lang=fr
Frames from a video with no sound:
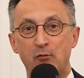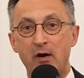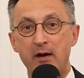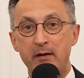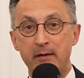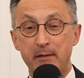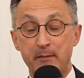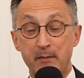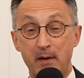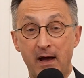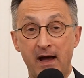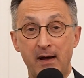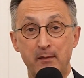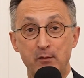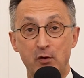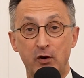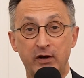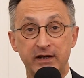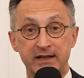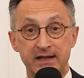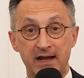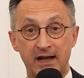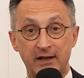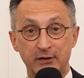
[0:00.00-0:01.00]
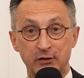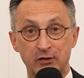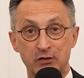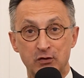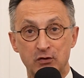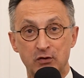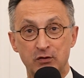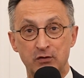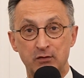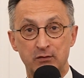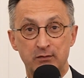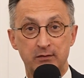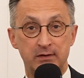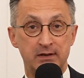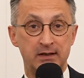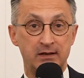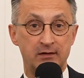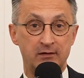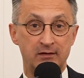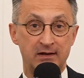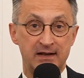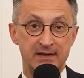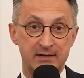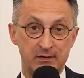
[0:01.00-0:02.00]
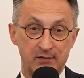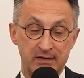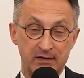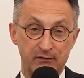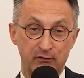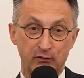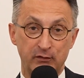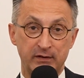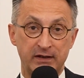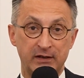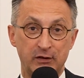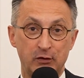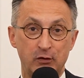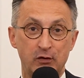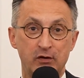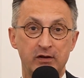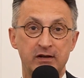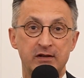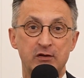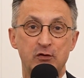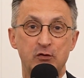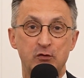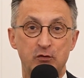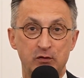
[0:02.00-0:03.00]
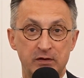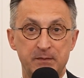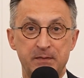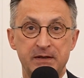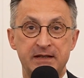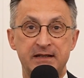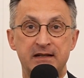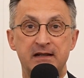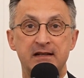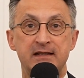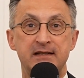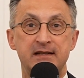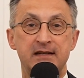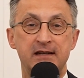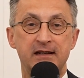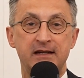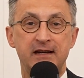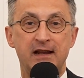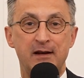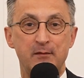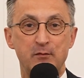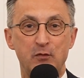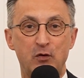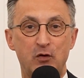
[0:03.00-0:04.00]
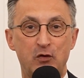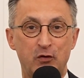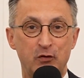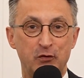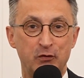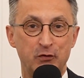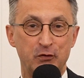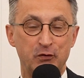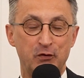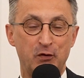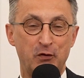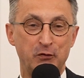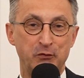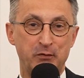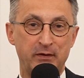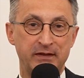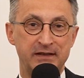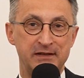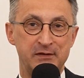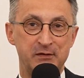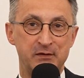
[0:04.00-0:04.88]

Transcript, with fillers: Moi-même, Amaury Nardon, je suis euh, l'associé fondateur et je suis spécialisé également euh, en droit des